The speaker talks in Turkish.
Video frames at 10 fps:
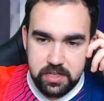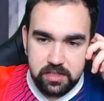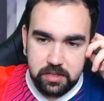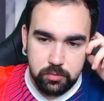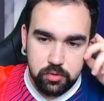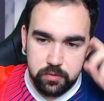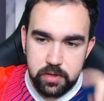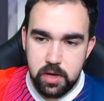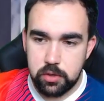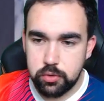Team of the
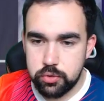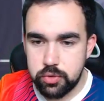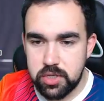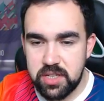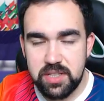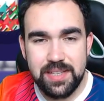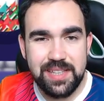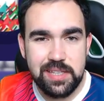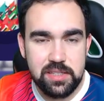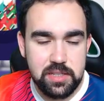Week kadrosunun giydiği
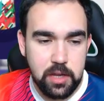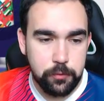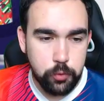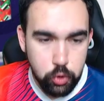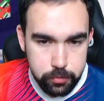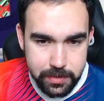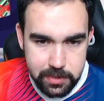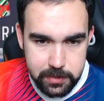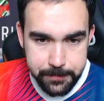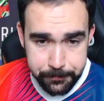iç saha forması.